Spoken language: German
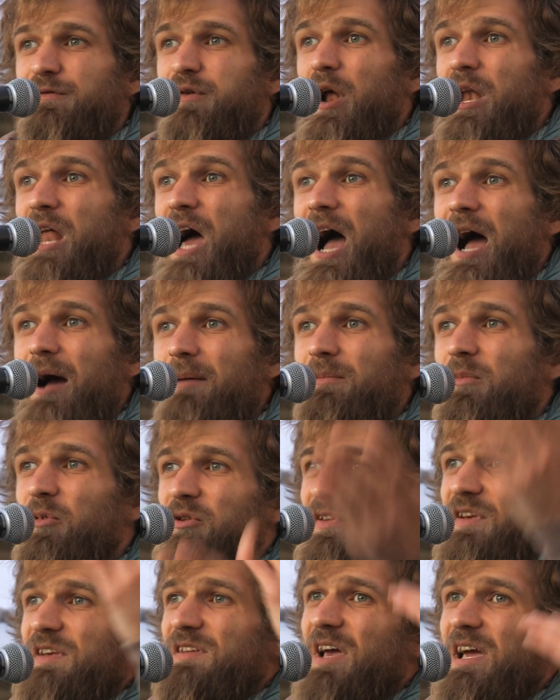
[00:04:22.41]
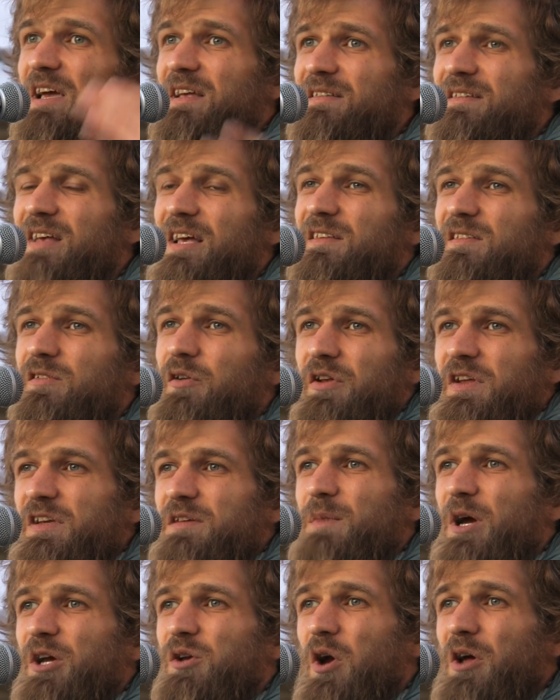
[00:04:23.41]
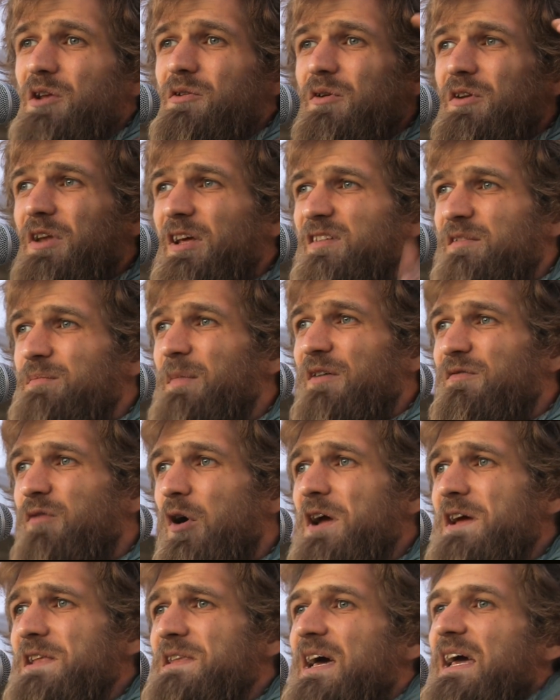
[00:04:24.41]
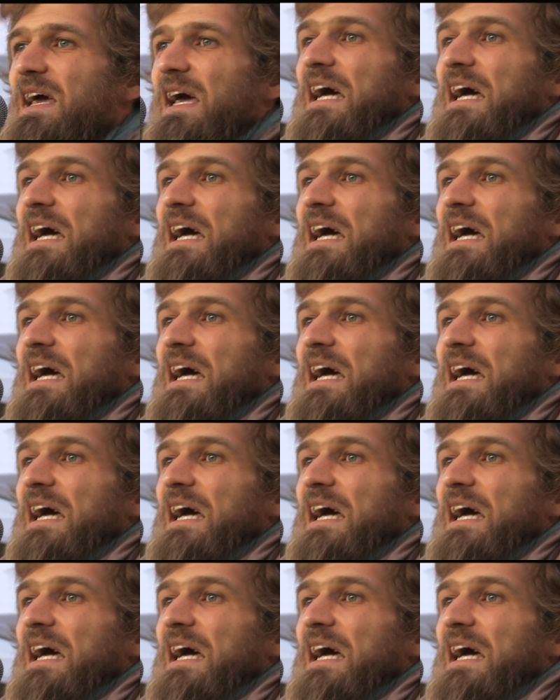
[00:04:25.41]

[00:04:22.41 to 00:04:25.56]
voll haben und sich da hinsetzen und nicht mehr können und nichts mehr wollen